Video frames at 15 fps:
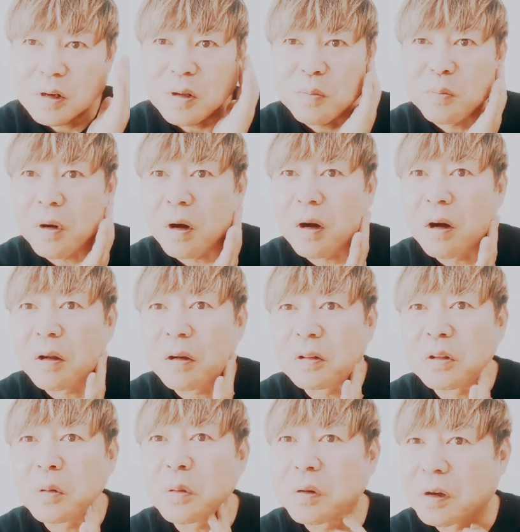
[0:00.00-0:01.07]
リンパがああ
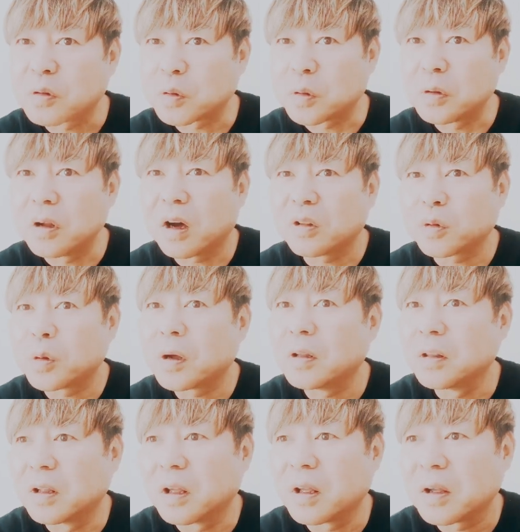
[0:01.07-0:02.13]
なったのかちょっと謎
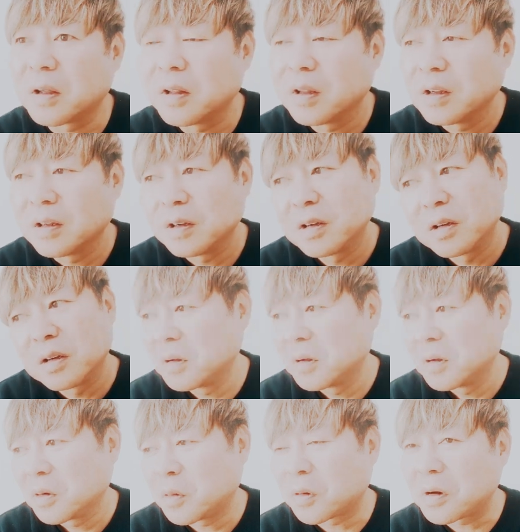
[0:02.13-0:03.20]
なんで、
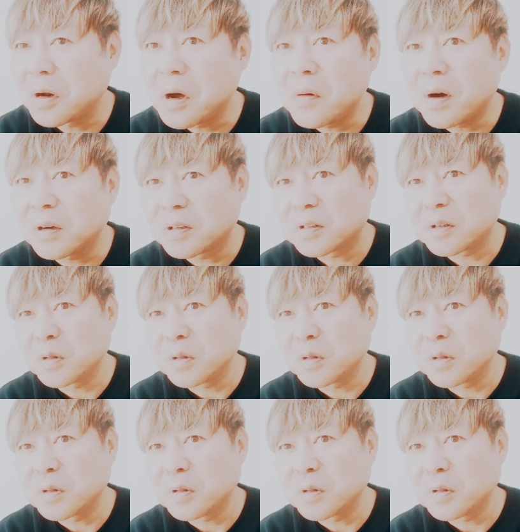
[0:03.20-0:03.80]
コロナワク